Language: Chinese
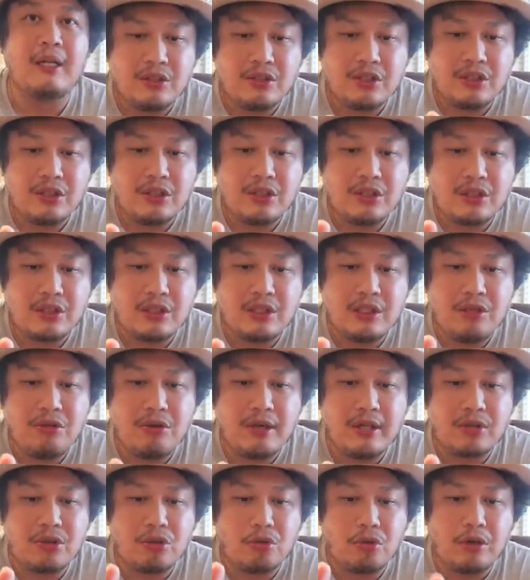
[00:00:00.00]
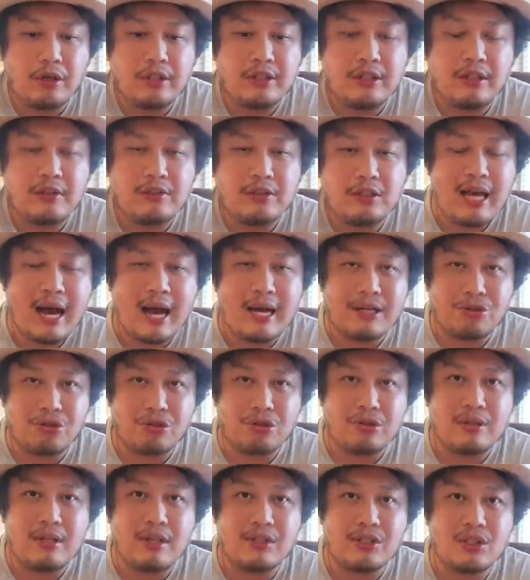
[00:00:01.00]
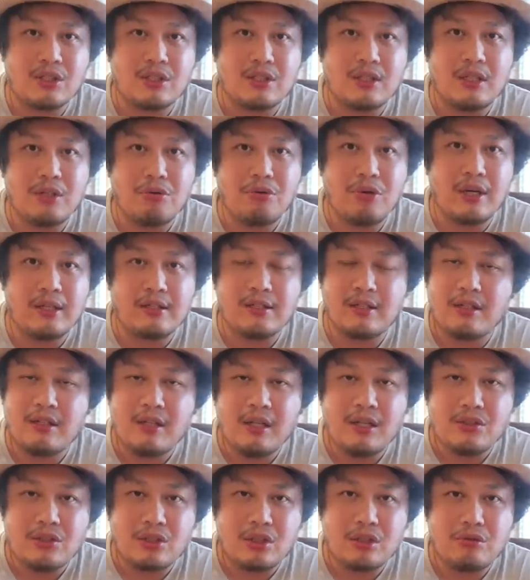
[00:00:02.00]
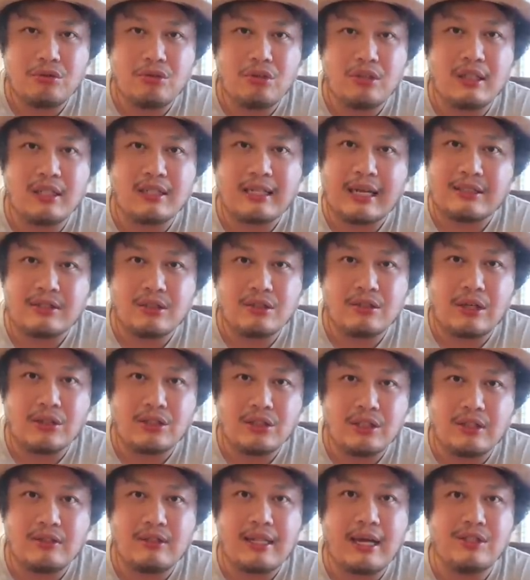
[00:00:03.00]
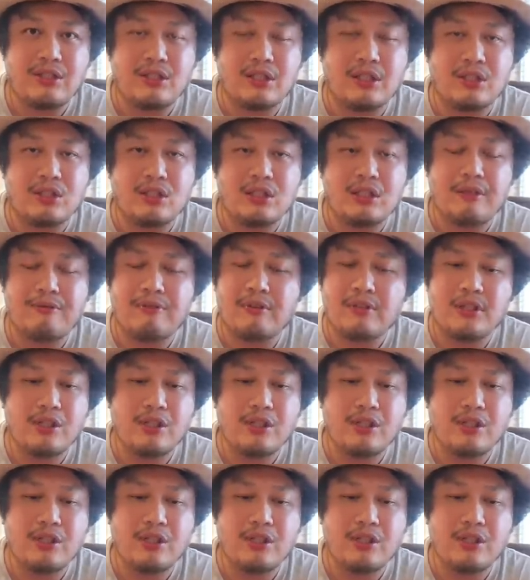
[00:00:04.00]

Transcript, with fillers: 其实11月多呢，下雪。 到12月呢，几乎就可以感受到圣诞节的气氛。